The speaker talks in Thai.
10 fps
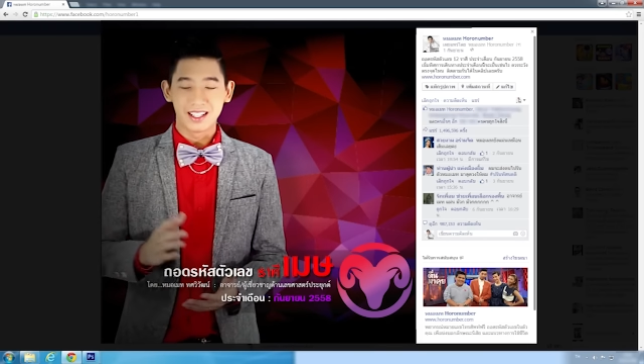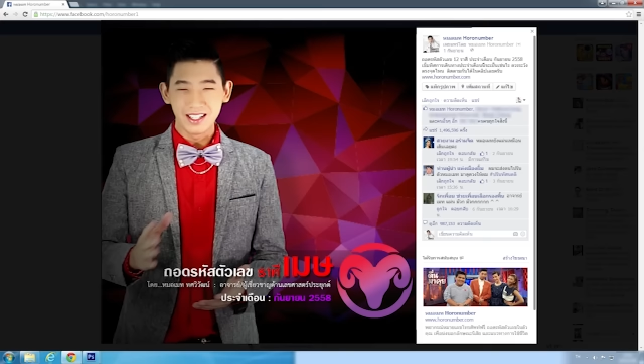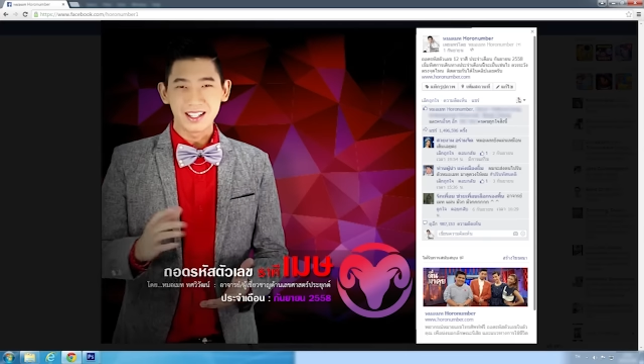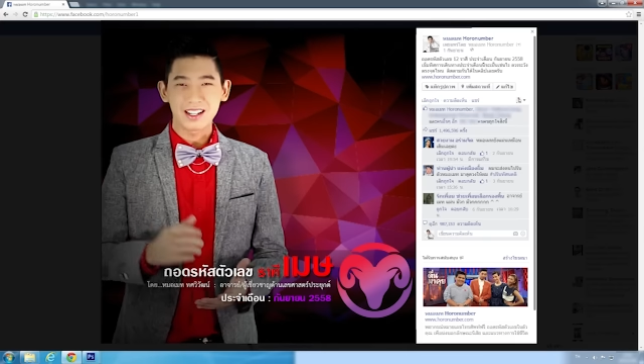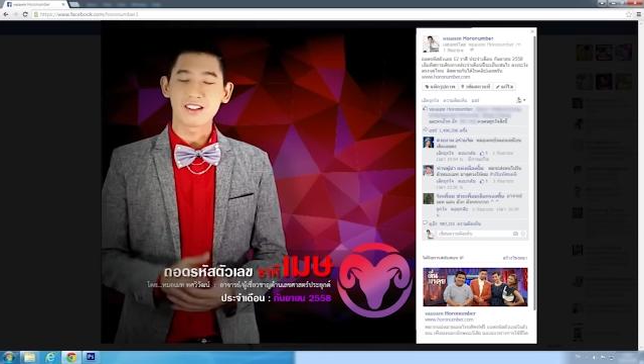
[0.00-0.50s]

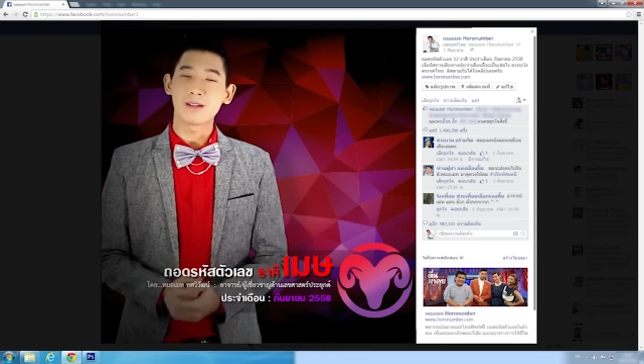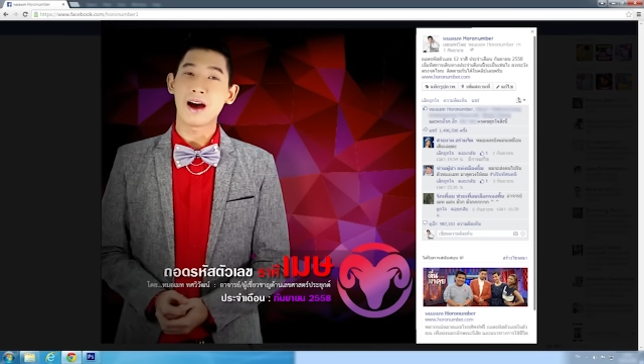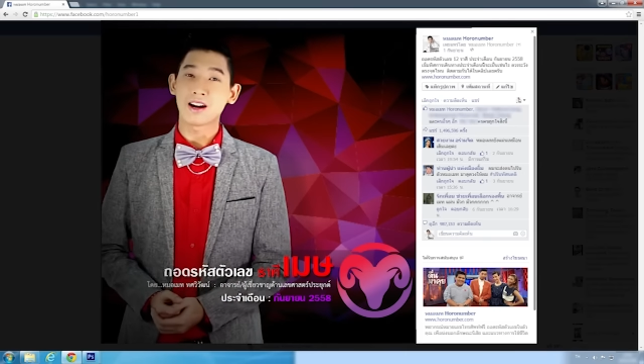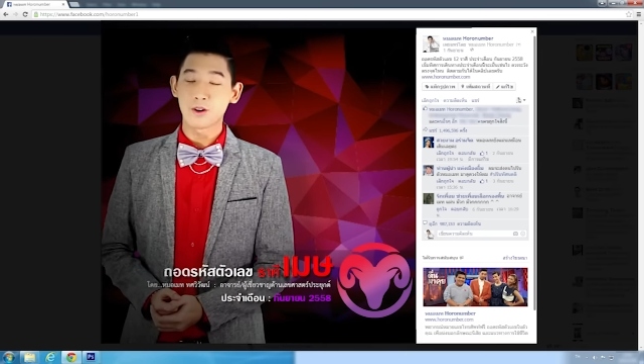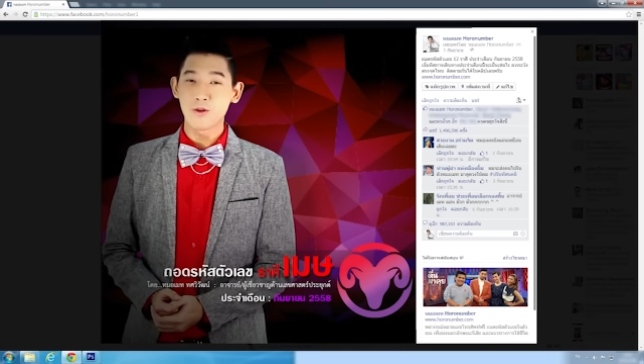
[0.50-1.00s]
ซึ่งเราจะ
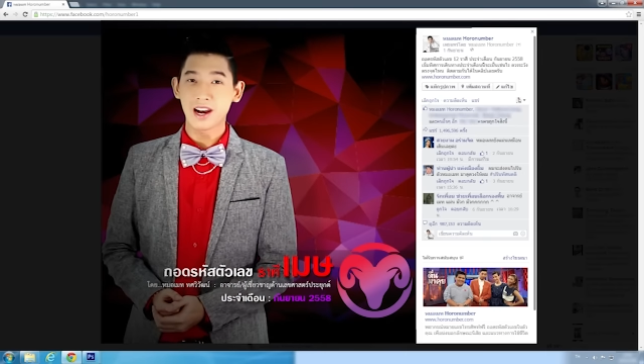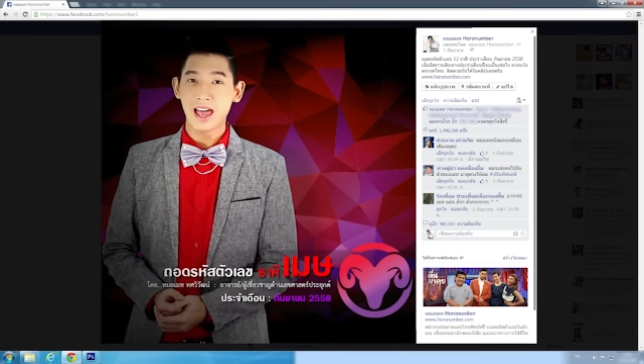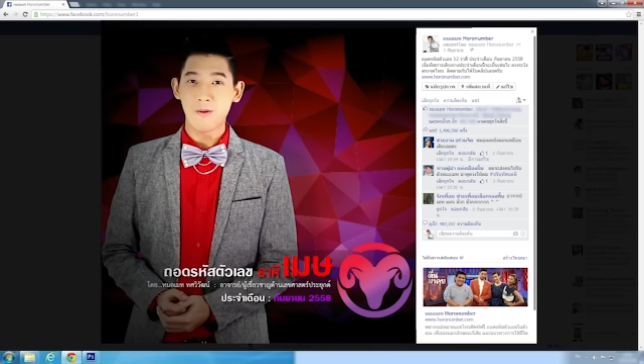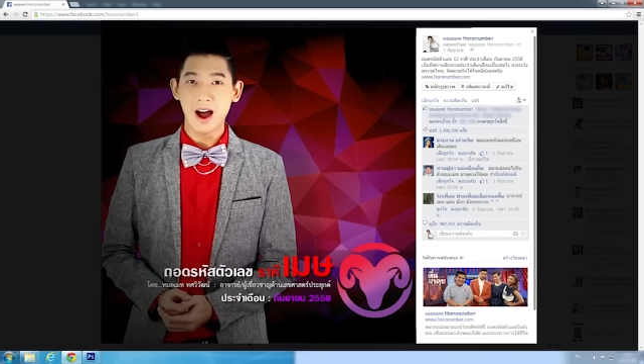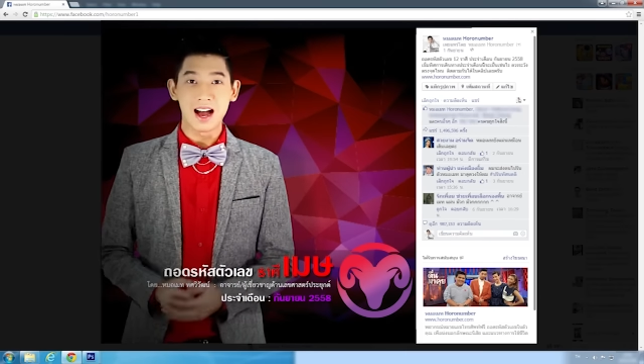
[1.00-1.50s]
มารู้กัน
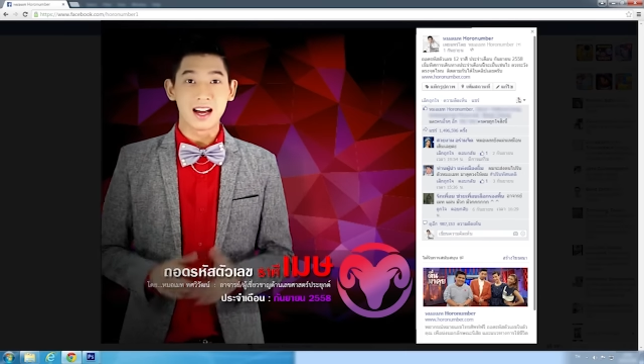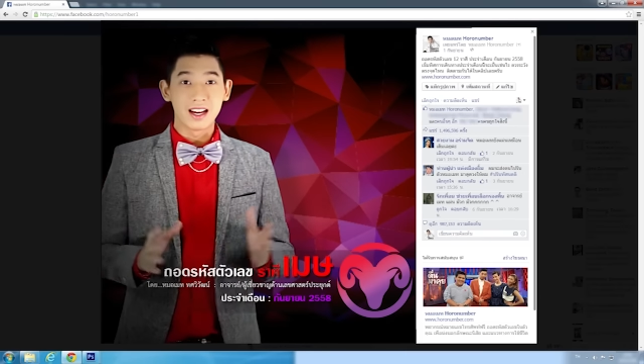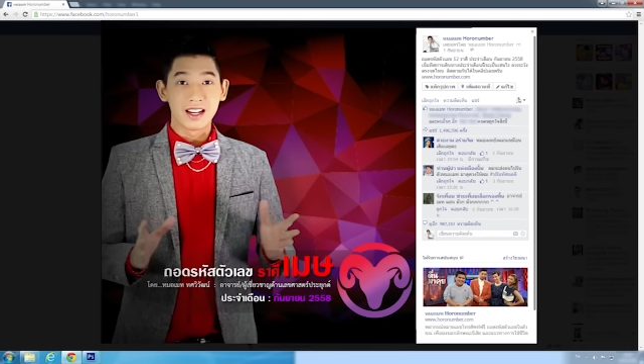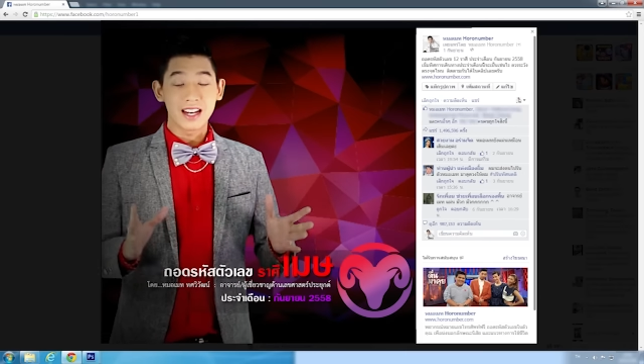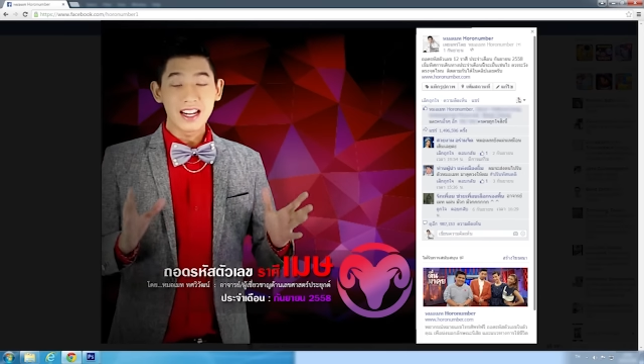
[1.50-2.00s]
แล้วว่า
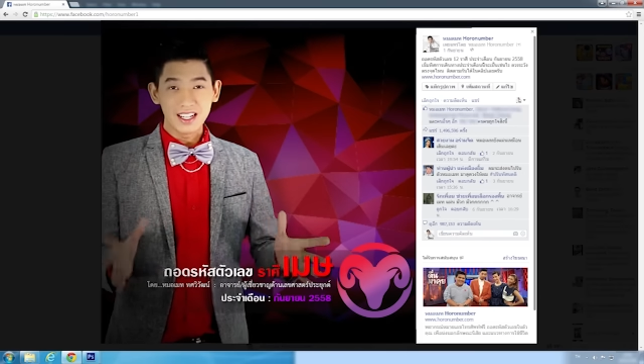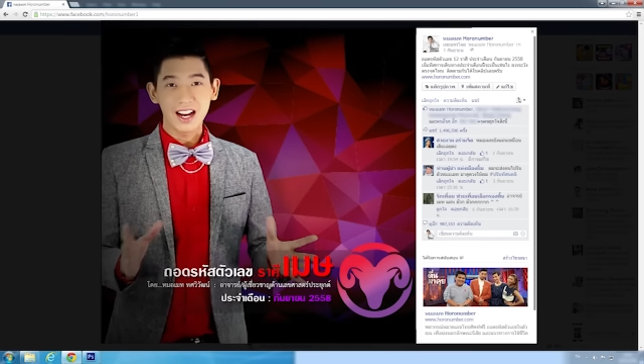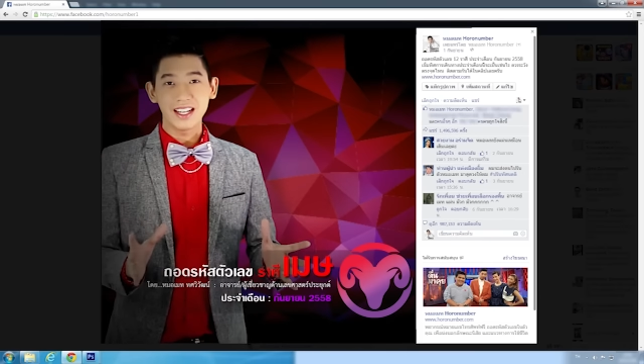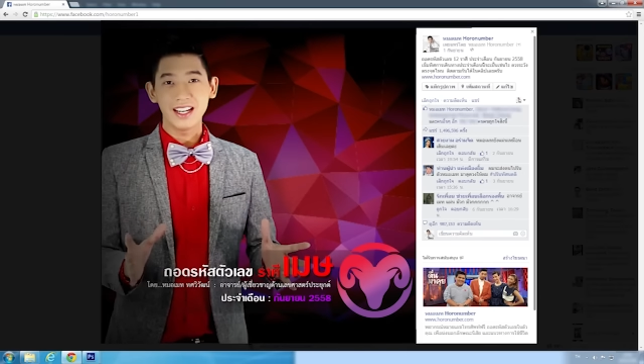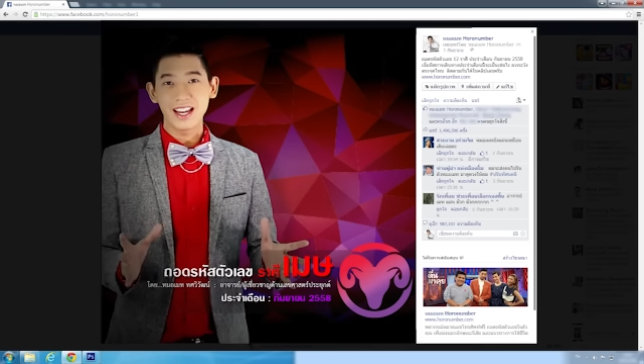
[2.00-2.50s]
ในเดือ
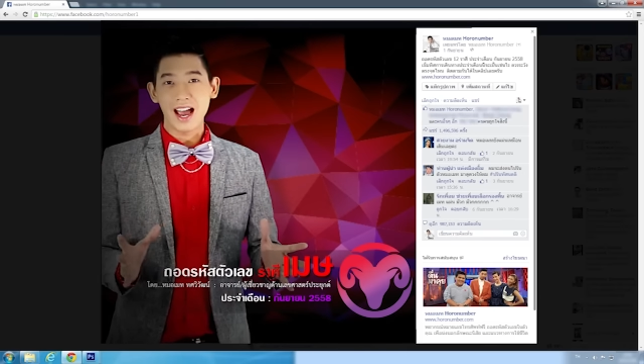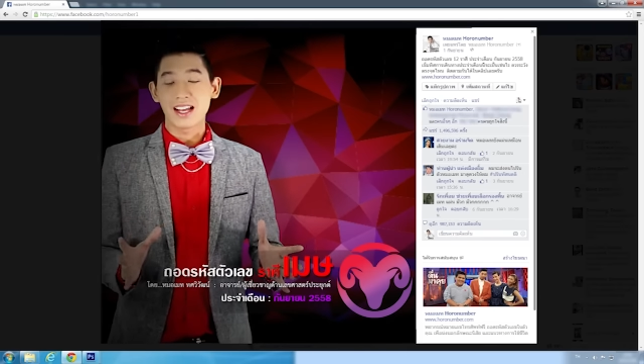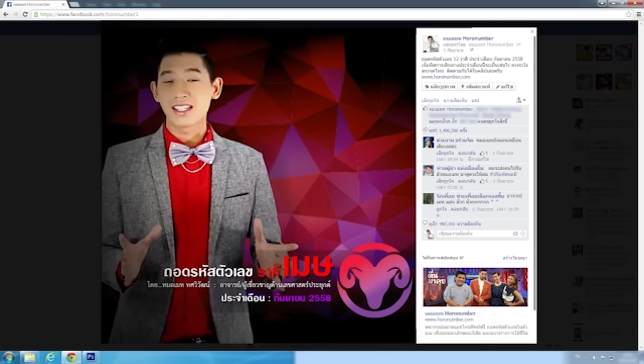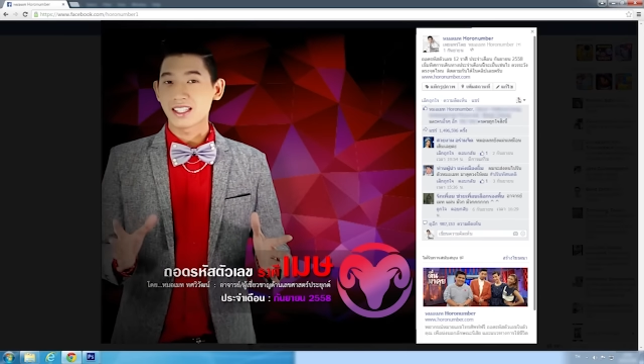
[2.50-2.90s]
นนี้เนี่ย